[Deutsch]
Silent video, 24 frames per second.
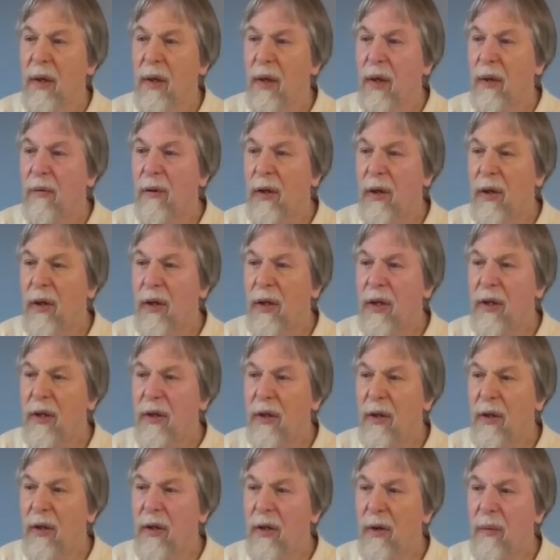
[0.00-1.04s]

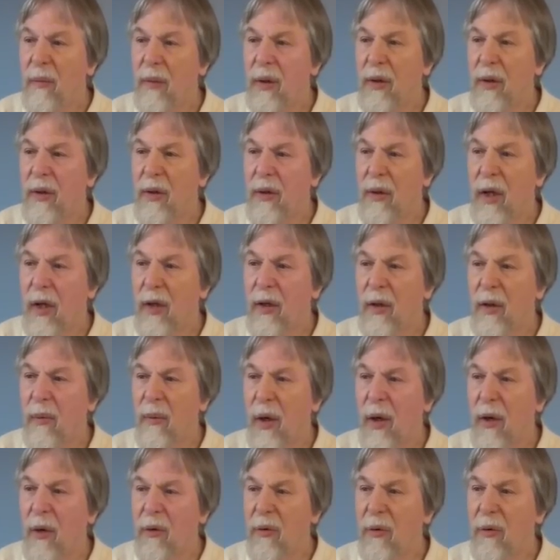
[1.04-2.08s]
Verglichen mit einem
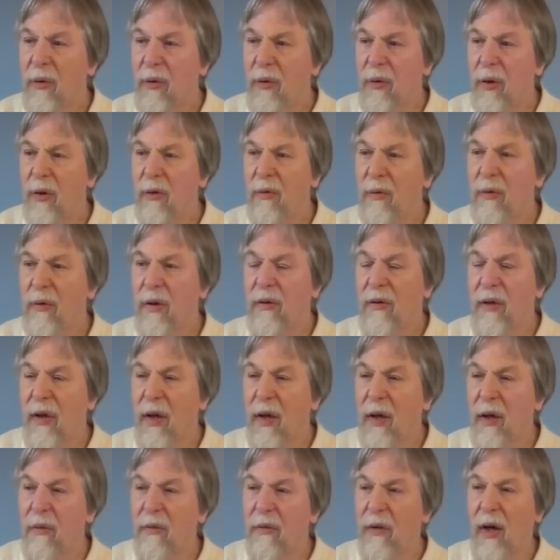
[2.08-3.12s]
Auto können wir
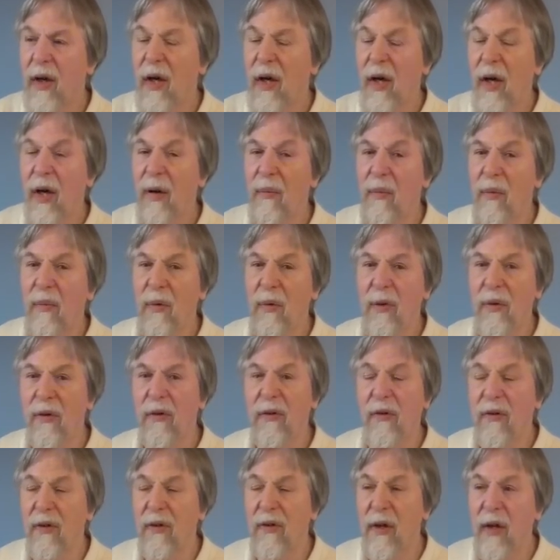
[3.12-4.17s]
sagen, wir haben
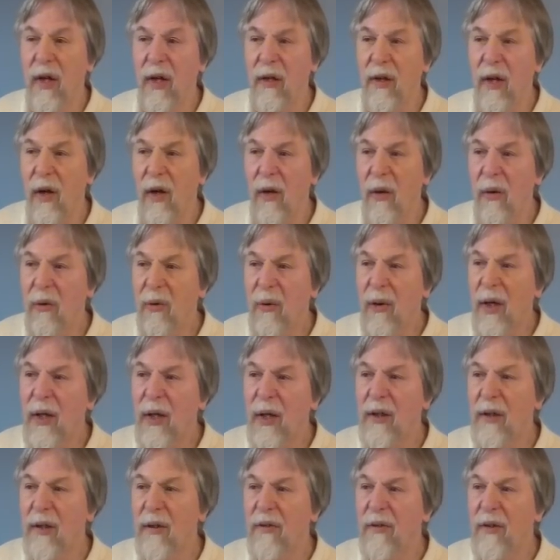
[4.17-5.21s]
uns ein Auto
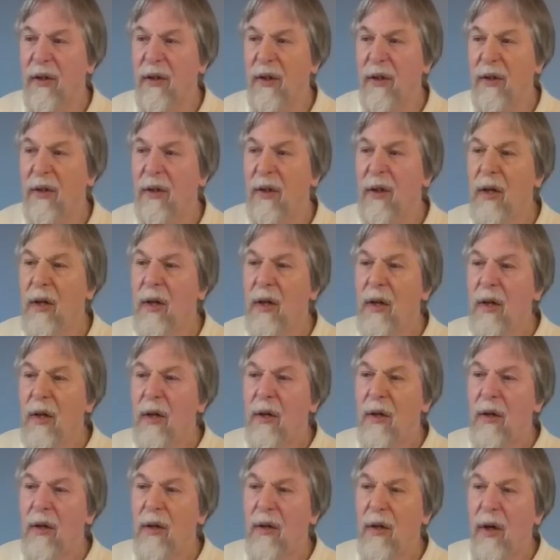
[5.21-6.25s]
angesehen
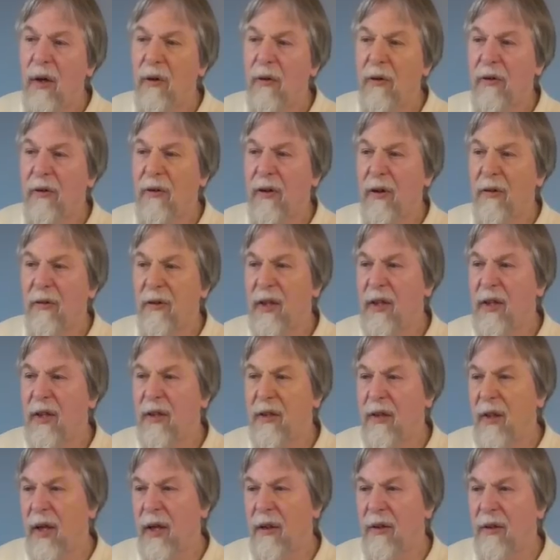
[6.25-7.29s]
äh, aus der
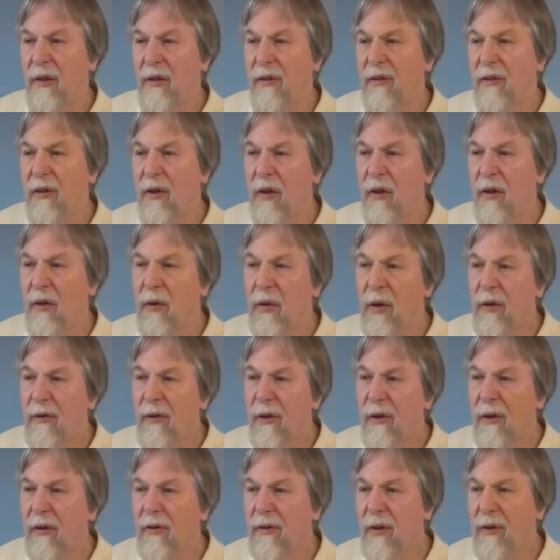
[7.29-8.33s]
Sicht eines äh,
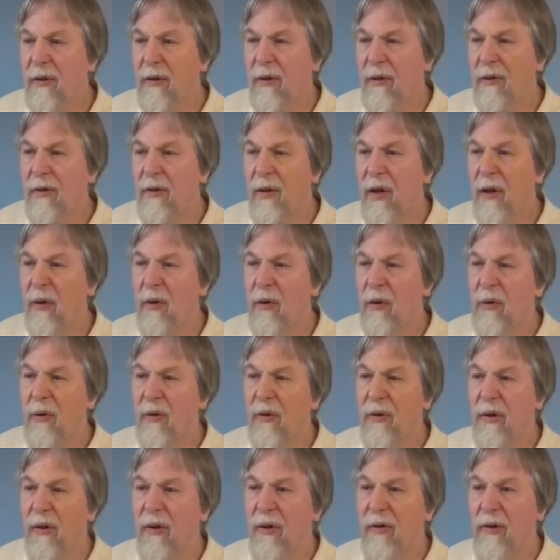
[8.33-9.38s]
Nutzers dieses
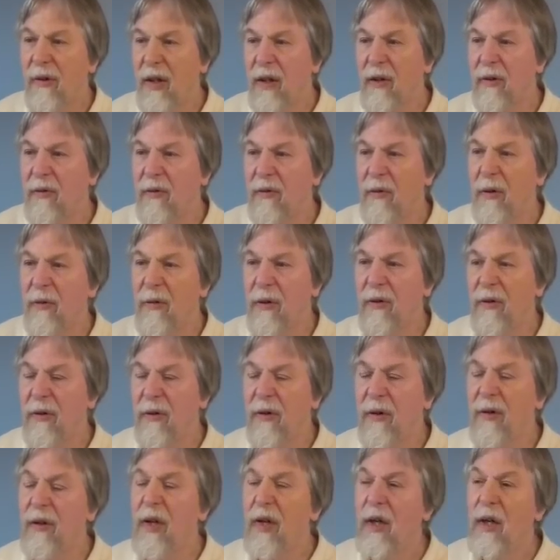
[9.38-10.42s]
Autos. Das heißt, wir
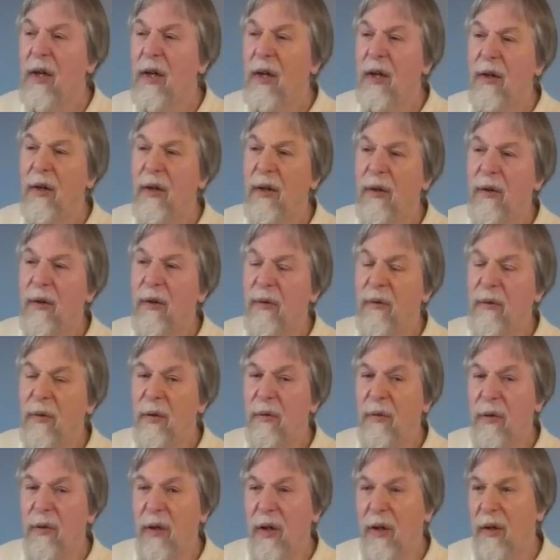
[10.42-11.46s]
wissen, äh,
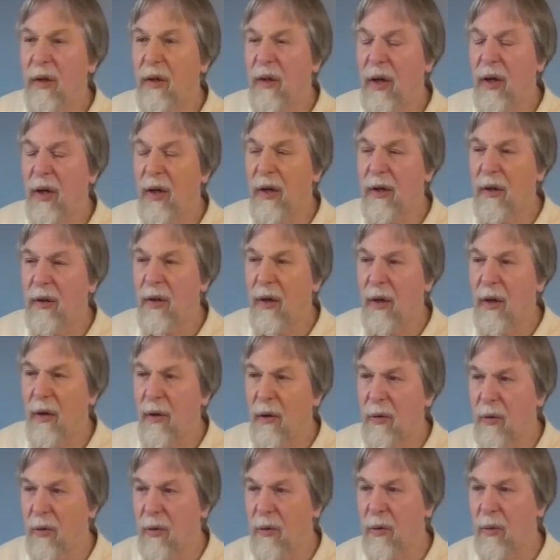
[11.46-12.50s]
wie wir ein
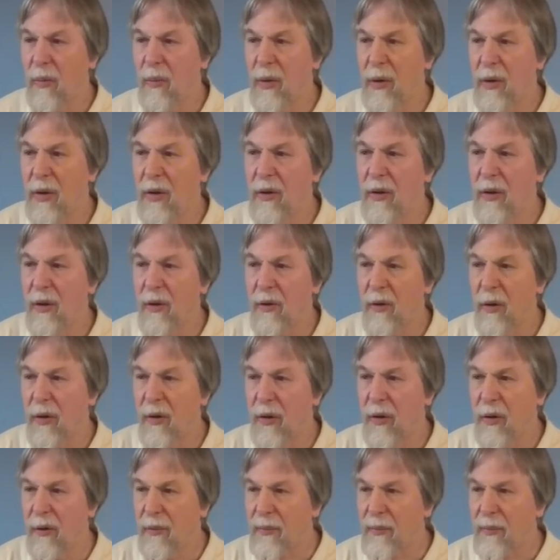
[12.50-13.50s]
Auto bedienen können